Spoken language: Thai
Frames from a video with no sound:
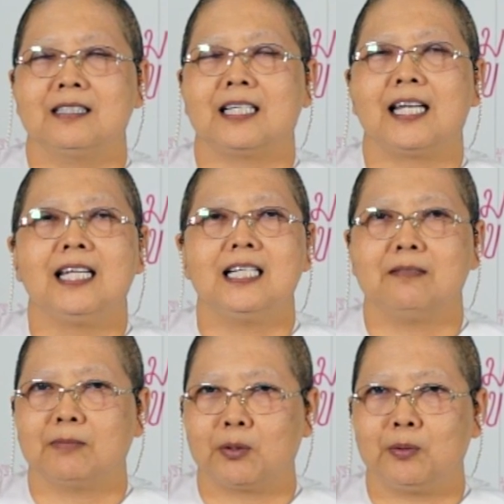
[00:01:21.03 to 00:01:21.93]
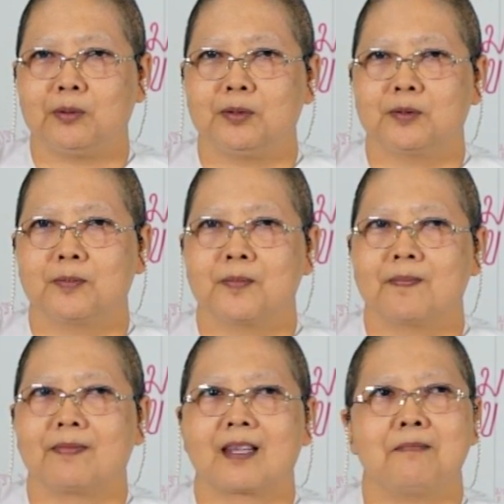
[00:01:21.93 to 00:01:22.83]
จะได้ลืมทุกข์
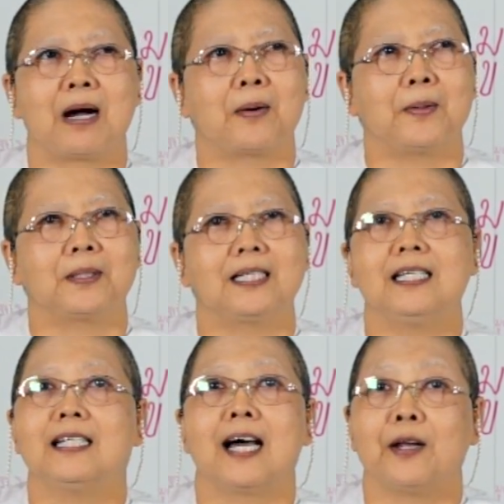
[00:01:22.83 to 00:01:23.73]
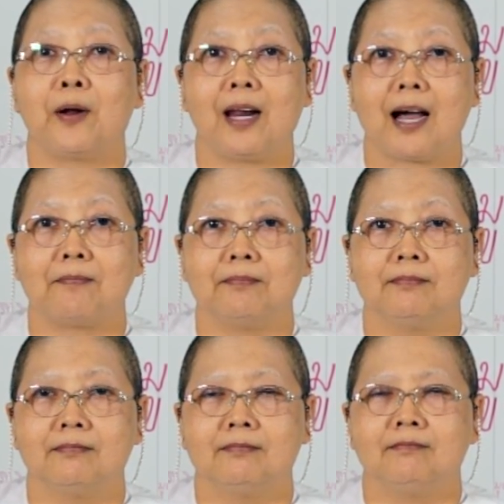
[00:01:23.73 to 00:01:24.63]
บางคนกินยานอนหลับ
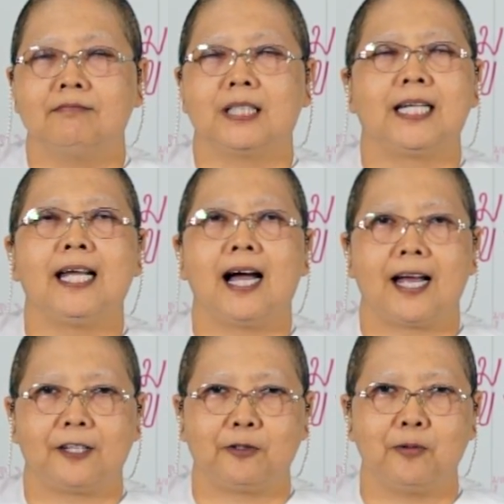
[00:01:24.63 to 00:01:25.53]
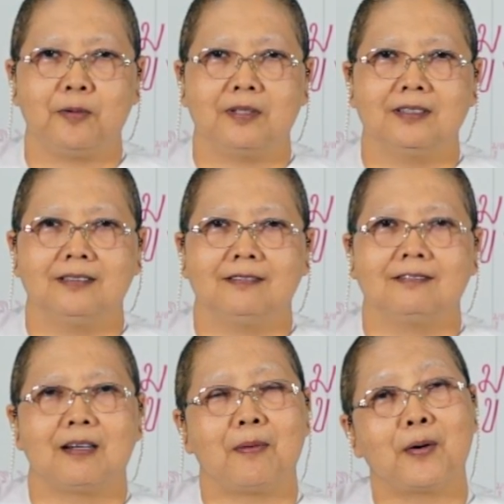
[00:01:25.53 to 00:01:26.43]
จะได้หายทุกข์
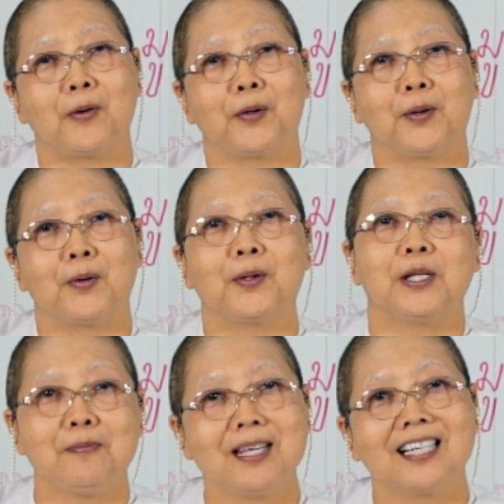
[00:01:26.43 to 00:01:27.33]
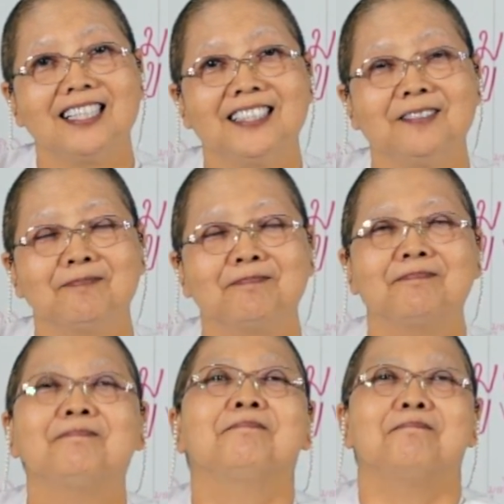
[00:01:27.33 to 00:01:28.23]
แต่บางคนคนที่มีเงิน
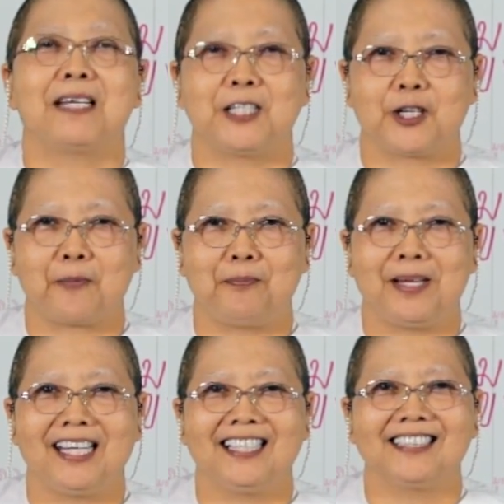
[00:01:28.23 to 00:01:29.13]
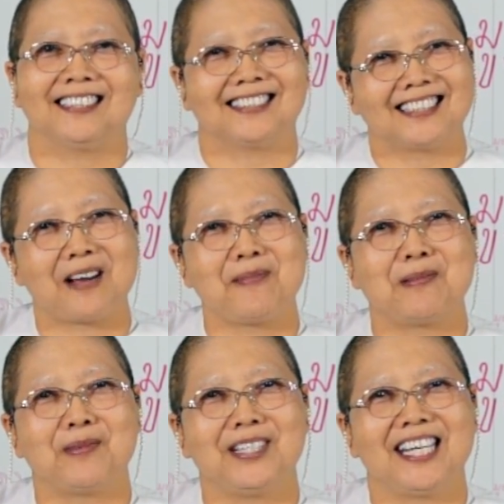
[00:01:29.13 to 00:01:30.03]
ไปช้อปปิง้ง ถ้าเป็
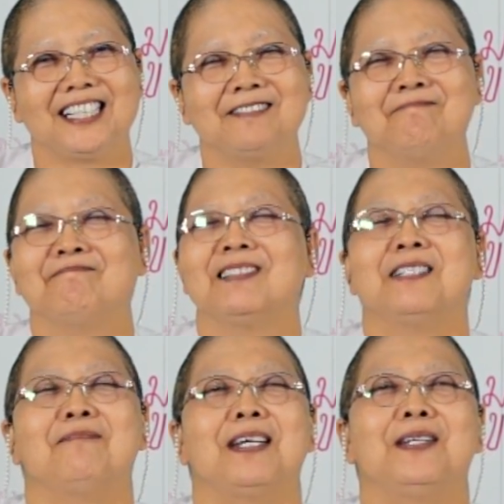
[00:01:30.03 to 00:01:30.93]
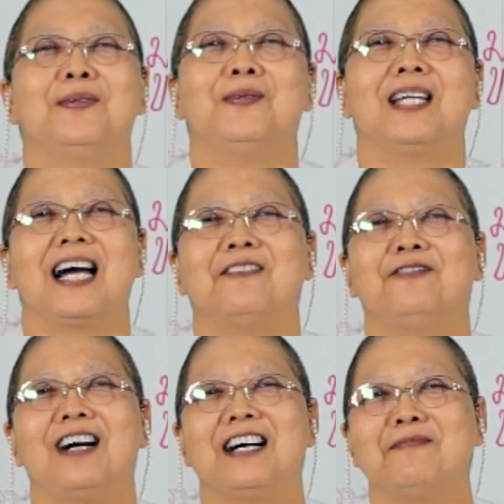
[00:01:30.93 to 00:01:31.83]
นผู้หญิงไปดูหนัง
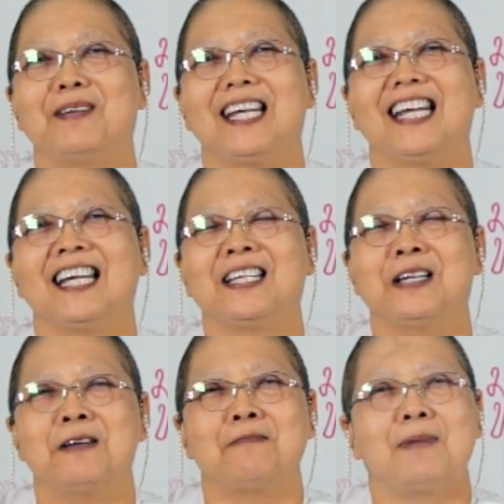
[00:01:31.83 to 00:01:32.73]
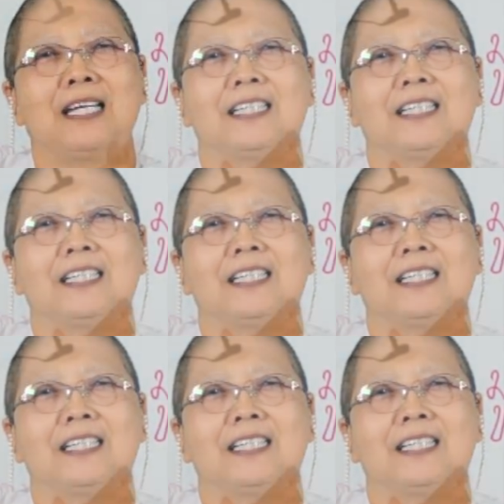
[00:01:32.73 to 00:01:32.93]
ฟังเพลง ไป